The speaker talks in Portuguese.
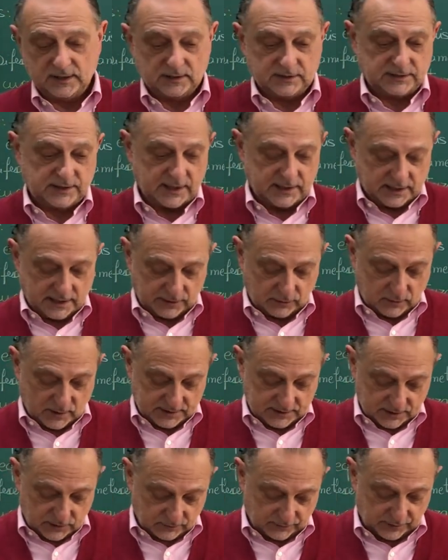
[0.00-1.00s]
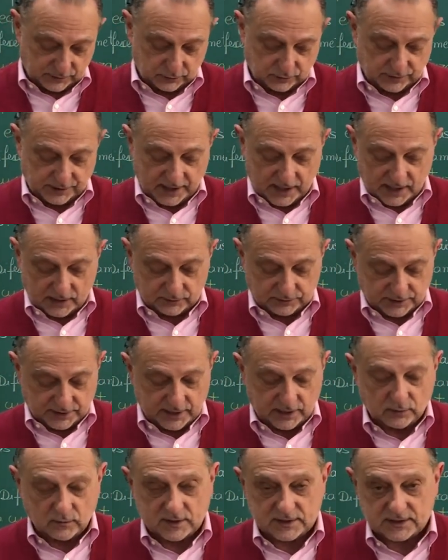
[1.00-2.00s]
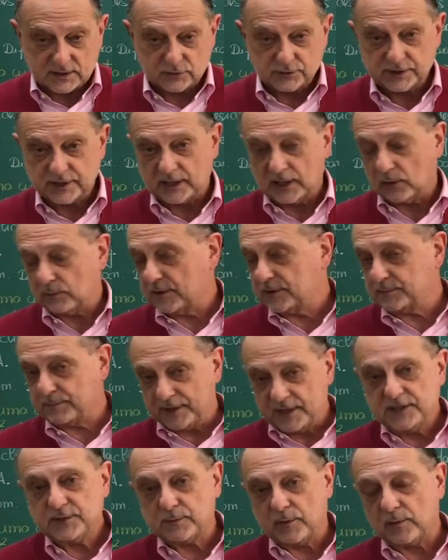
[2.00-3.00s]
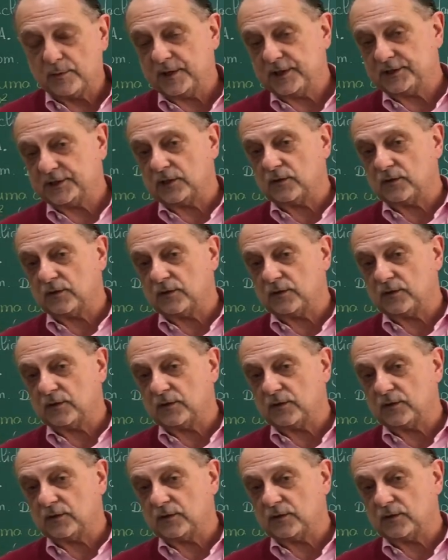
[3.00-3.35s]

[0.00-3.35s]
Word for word: Tem a equação vetorial, tem a equação geral, mas principalmente